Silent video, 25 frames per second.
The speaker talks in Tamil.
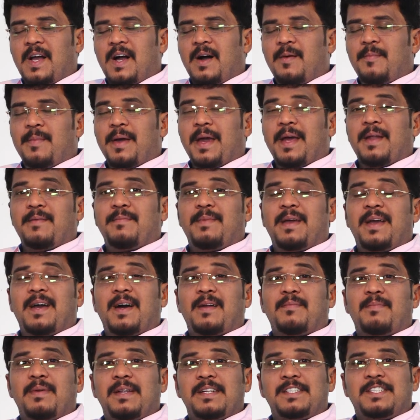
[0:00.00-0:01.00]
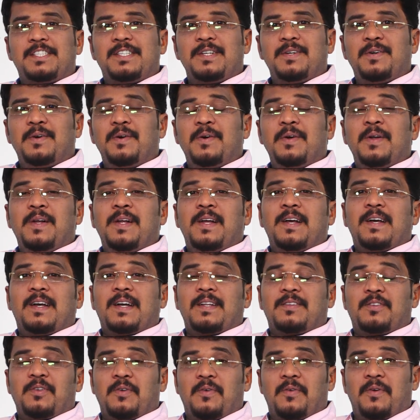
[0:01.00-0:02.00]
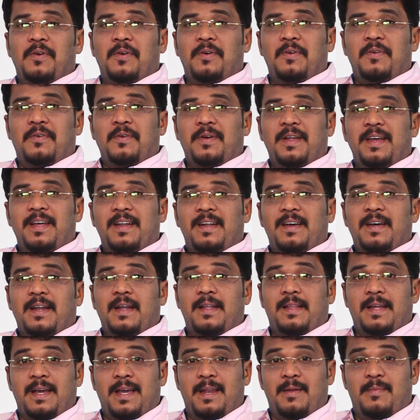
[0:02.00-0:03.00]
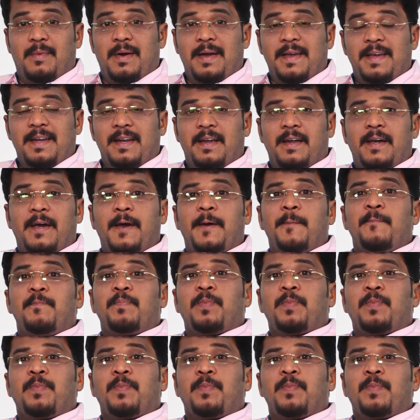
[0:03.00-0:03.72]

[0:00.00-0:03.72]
ஆமே மே காட் பிளஸ் யூ கத்தர் உங்களோடு கூட இருக்கிற தைரியமாக இருங்க